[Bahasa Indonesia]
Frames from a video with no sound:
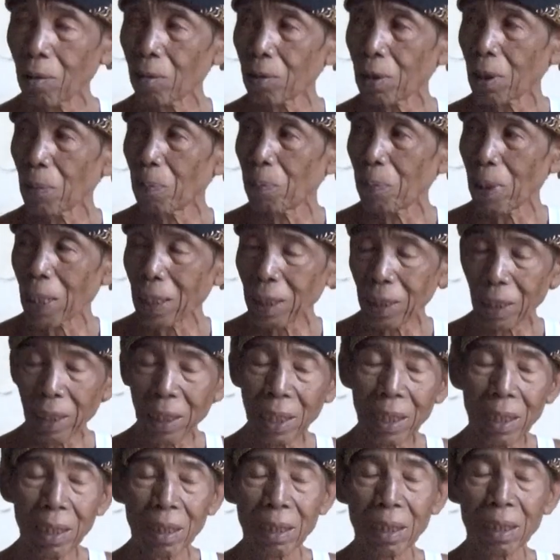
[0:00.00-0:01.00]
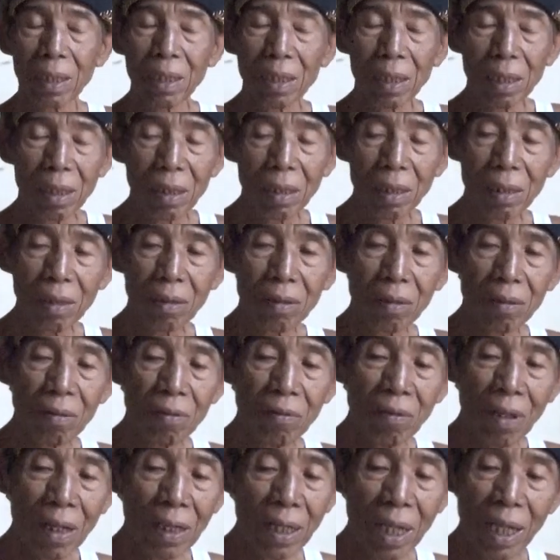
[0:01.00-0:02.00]
gue tempatnya
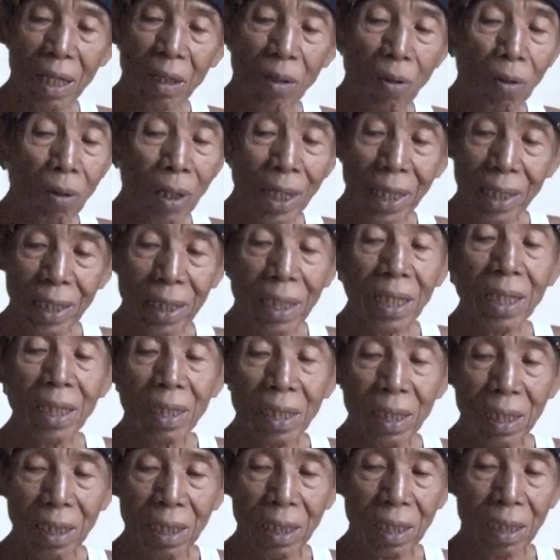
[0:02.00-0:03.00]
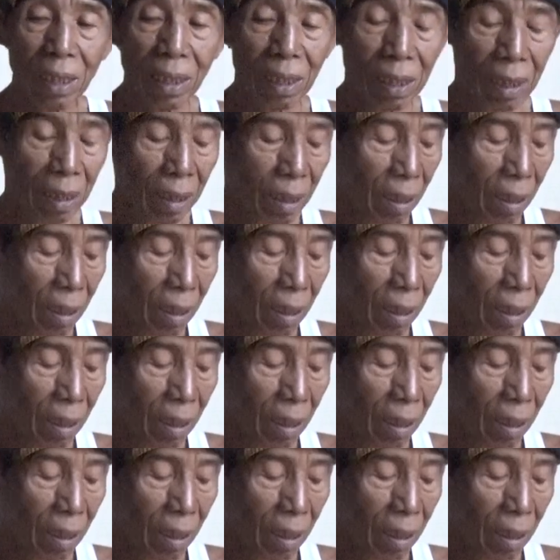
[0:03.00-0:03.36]
wayang golek kiki